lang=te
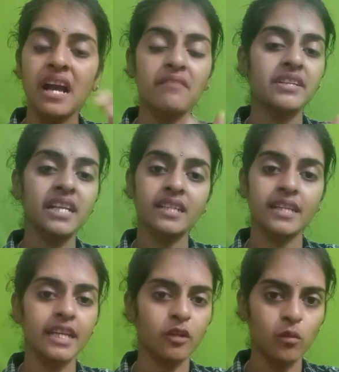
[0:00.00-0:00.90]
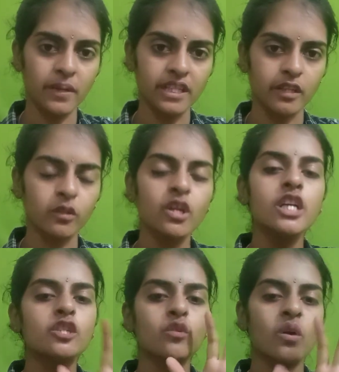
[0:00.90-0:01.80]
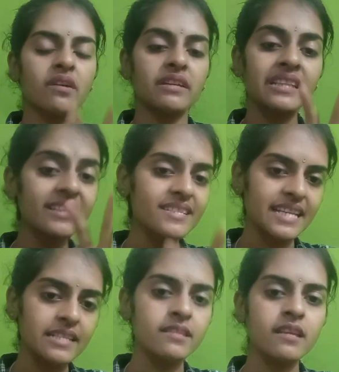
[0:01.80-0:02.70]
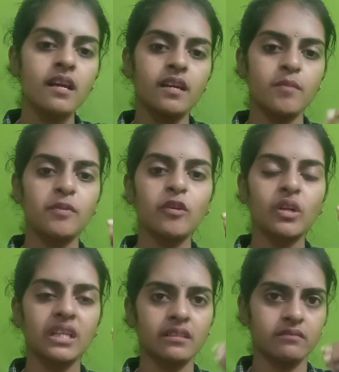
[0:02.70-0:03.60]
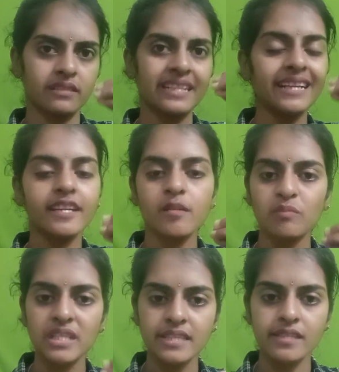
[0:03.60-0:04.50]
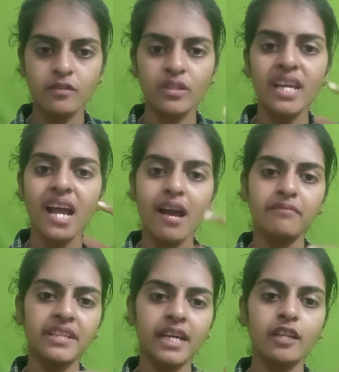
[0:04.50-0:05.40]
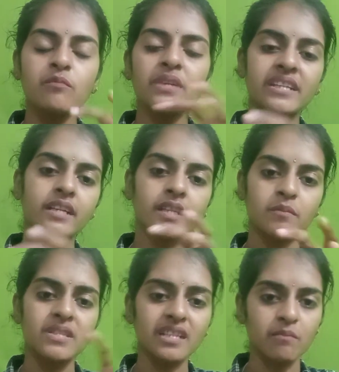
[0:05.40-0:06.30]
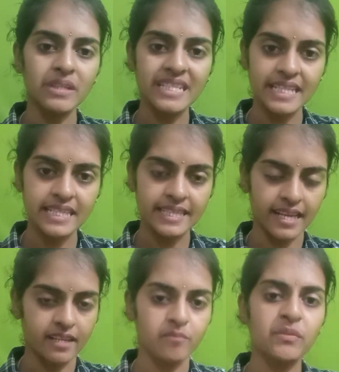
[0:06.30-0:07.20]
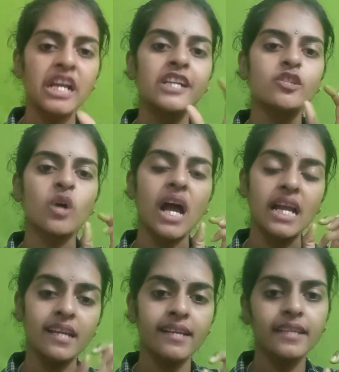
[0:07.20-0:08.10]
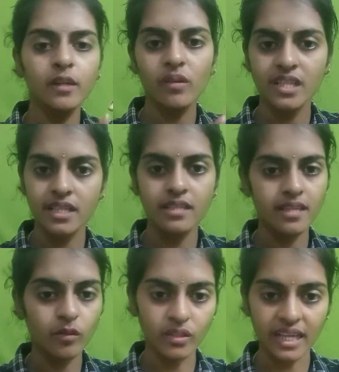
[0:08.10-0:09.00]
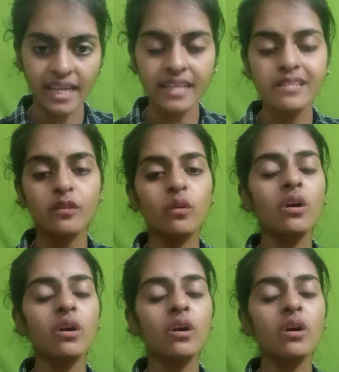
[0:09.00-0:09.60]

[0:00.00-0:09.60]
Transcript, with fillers: హాఫ్ అన్ అవర్ కన్నా ఎక్కువ పట్టదు సో ఇన్ ద సెన్స్ ఇప్పుడు ఒక రియల్ నెంబర్స్ తీసుకుంటే హాఫ్ అన్ అవర్లో మీరు రియల్ నెంబర్స్ కంప్లీట్ చేసేయాలి సో అలాంటి క్వశ్చన్సే ఉన్నాయి సో